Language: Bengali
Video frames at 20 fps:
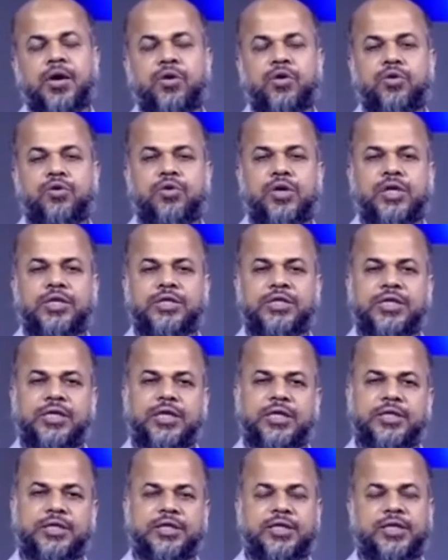ওগুলা
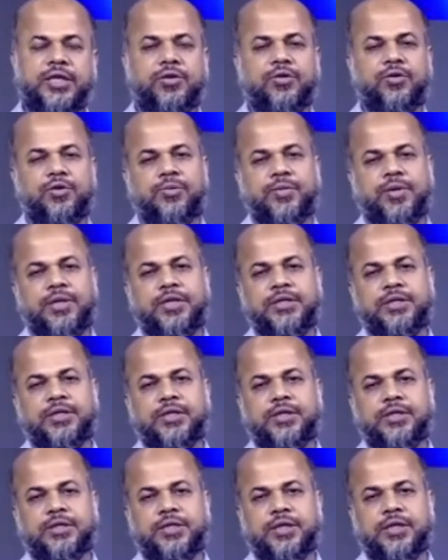শিখে শিখে করবেন নিজে
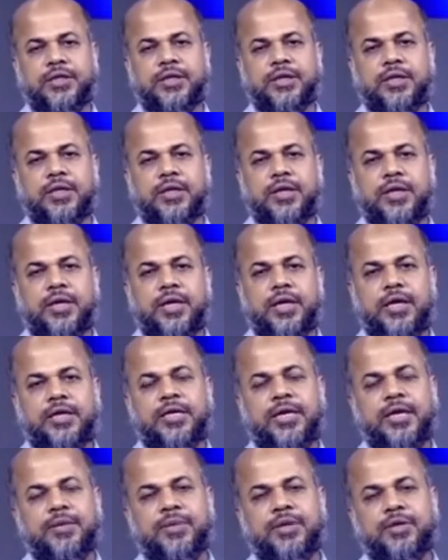নিজে হ্যাঁ
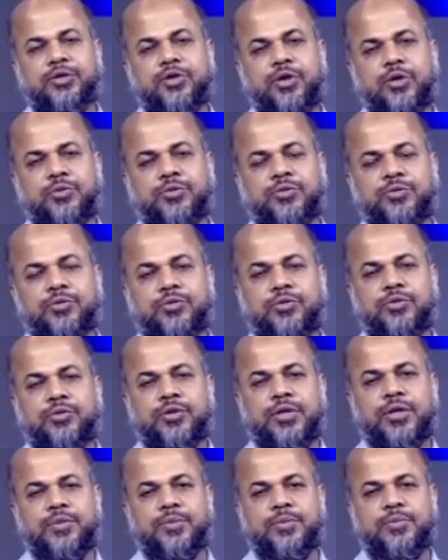দেখবেন সব সুন্দর
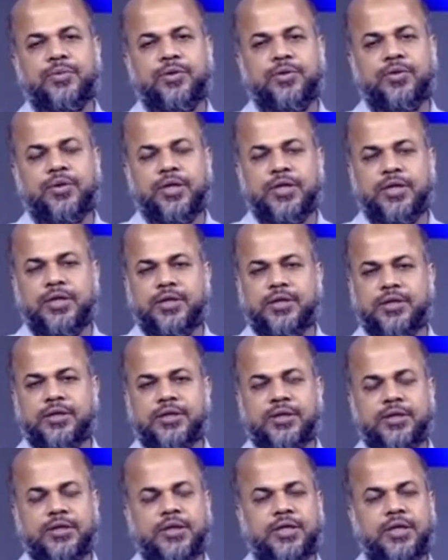করে আমি বর্ণনা
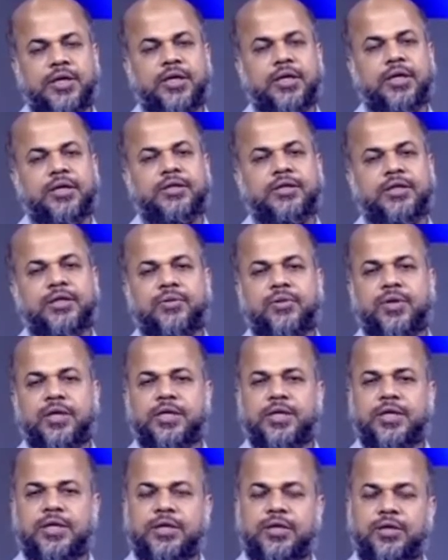দিয়েছি সেগুলো
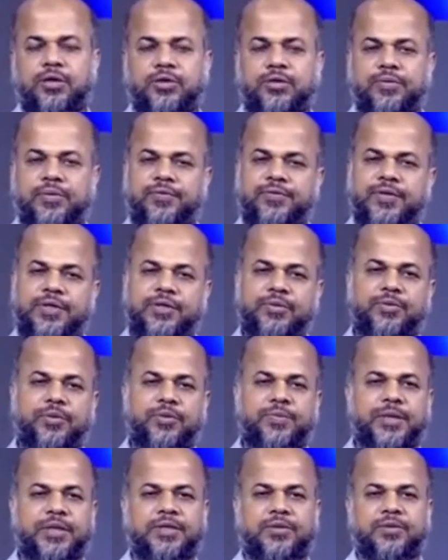দেখে দেবে অথবা ফেসবুক
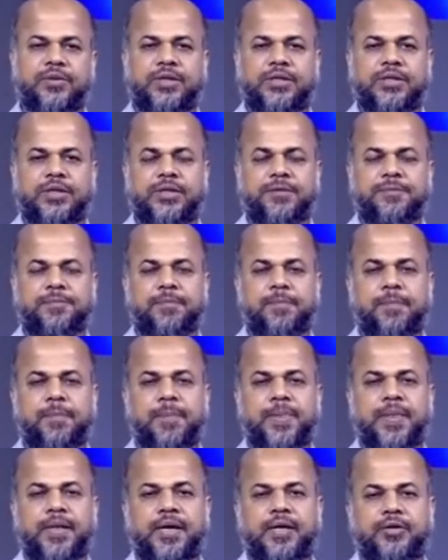পেজেও আছে
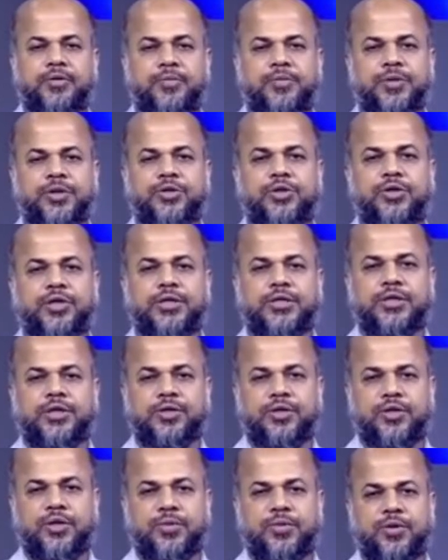একটু পিছনে
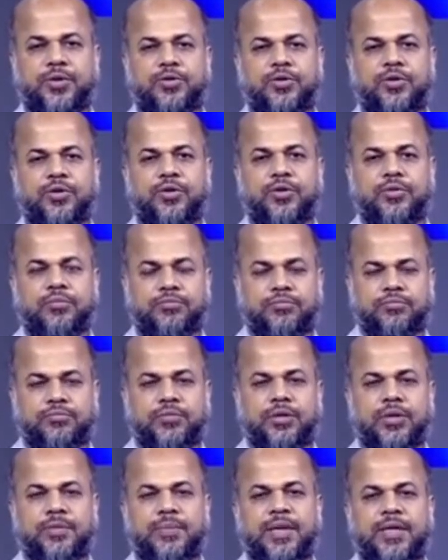যেতে হবে অত
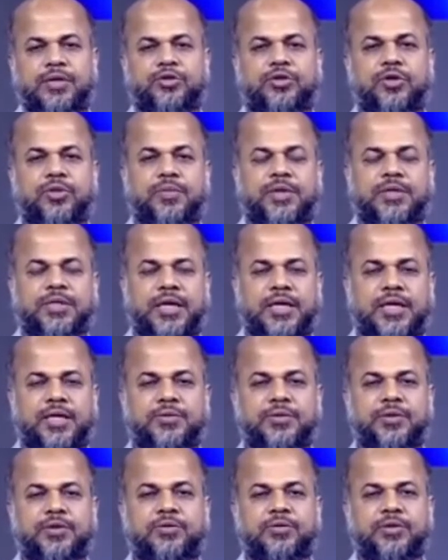পাঁচ ছয় মাস আগের
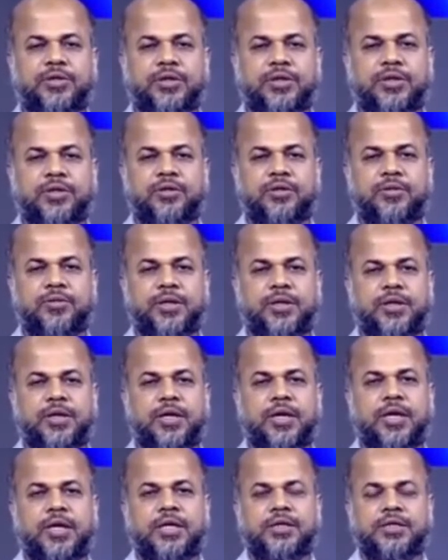ভিডিওতে যেতে হবে
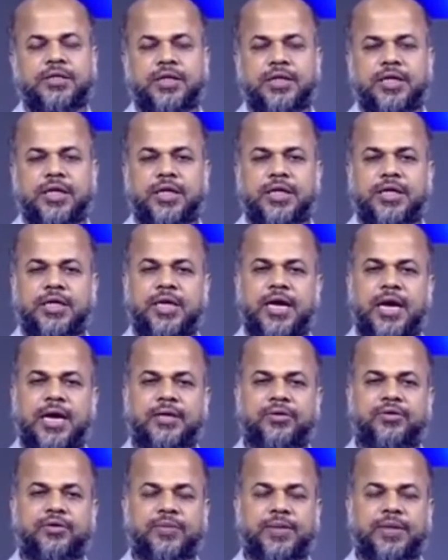সেখানে গিয়ে
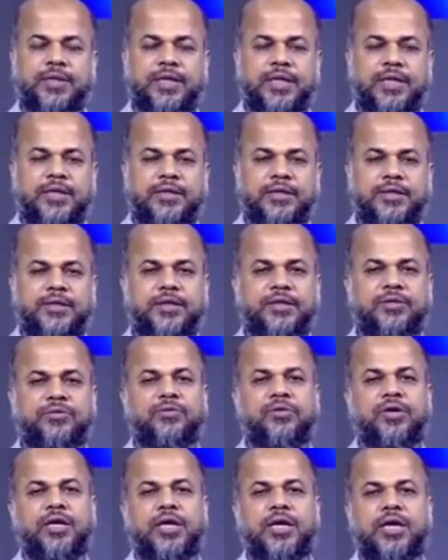হাঁটু ব্যথার
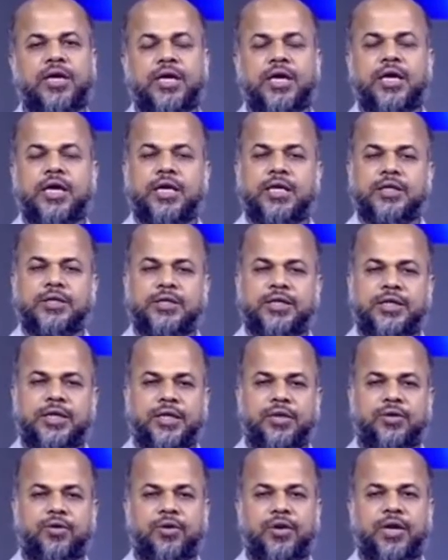এক্সারসাইজগুলো
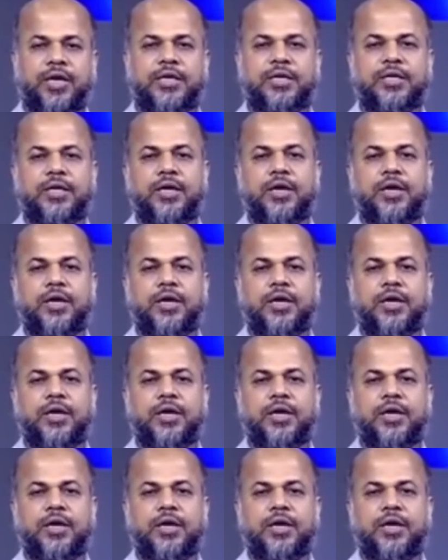শিখে করেন